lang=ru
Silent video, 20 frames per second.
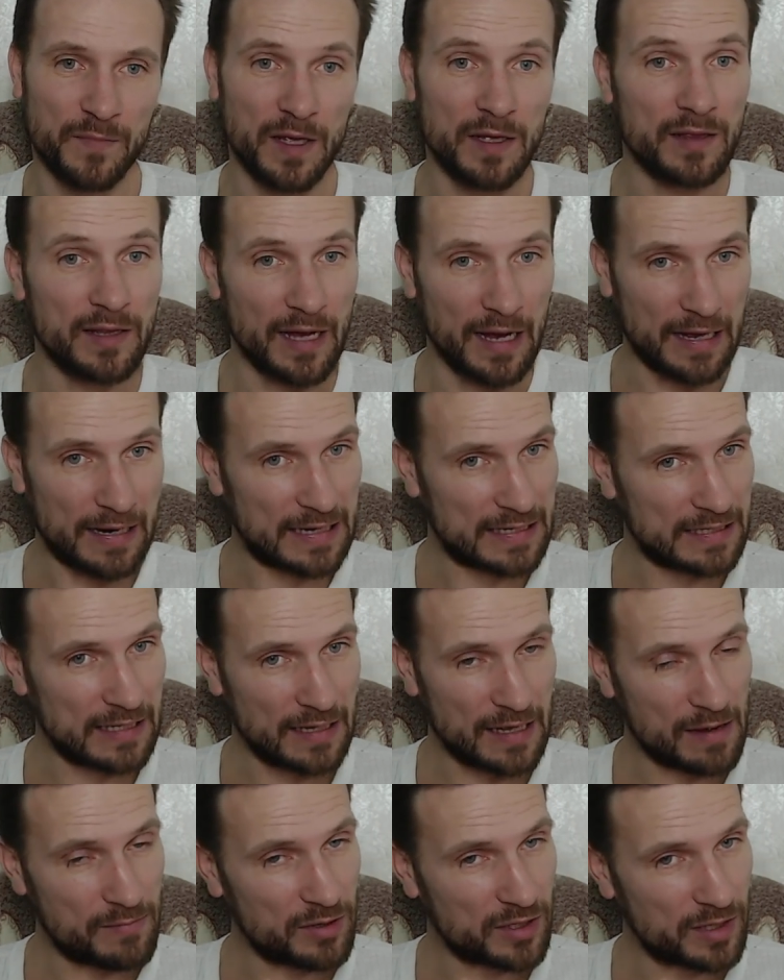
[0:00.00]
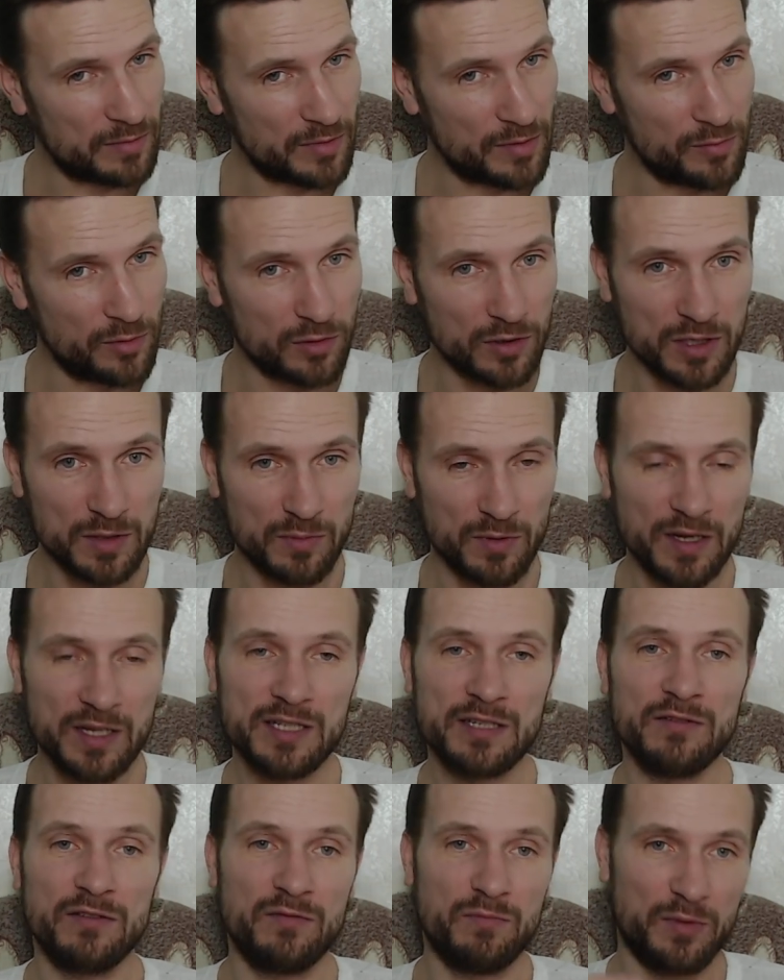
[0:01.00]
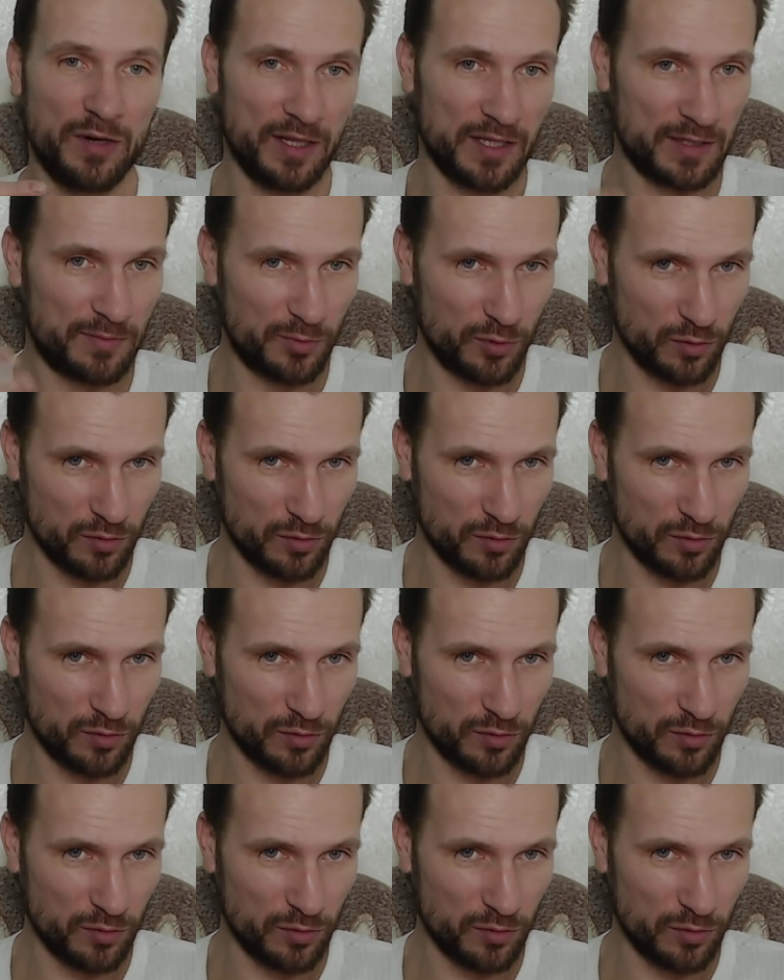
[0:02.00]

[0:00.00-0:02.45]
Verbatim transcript: Да, раз э, об этом ребенок спрашивает, в принципе,